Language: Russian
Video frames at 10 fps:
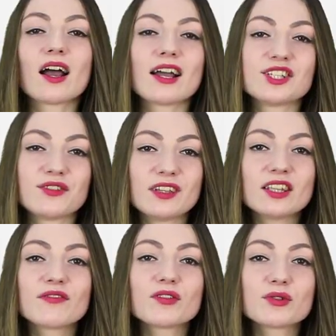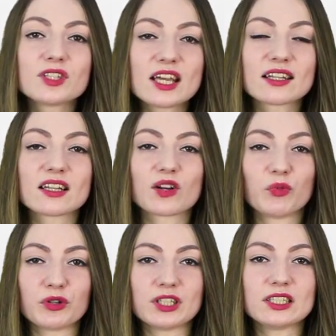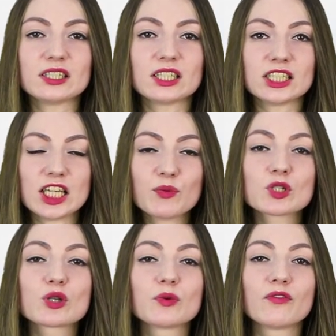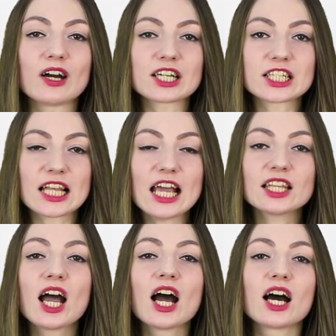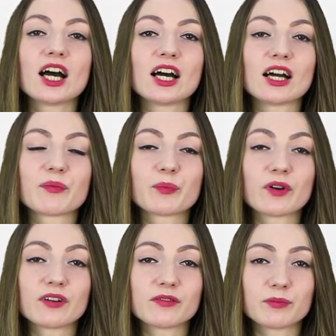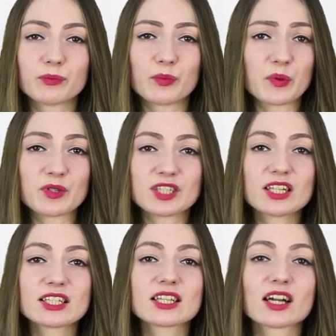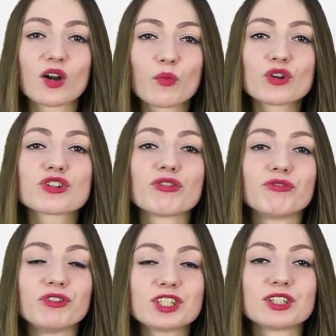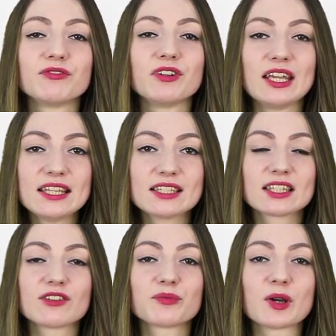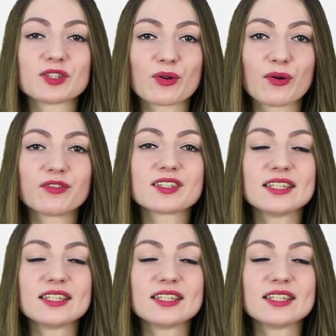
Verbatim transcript: Очевидно, вы усердно работаете над тем, чтобы ваш сайт э, поместился как можно выше в рейтинге в поисковых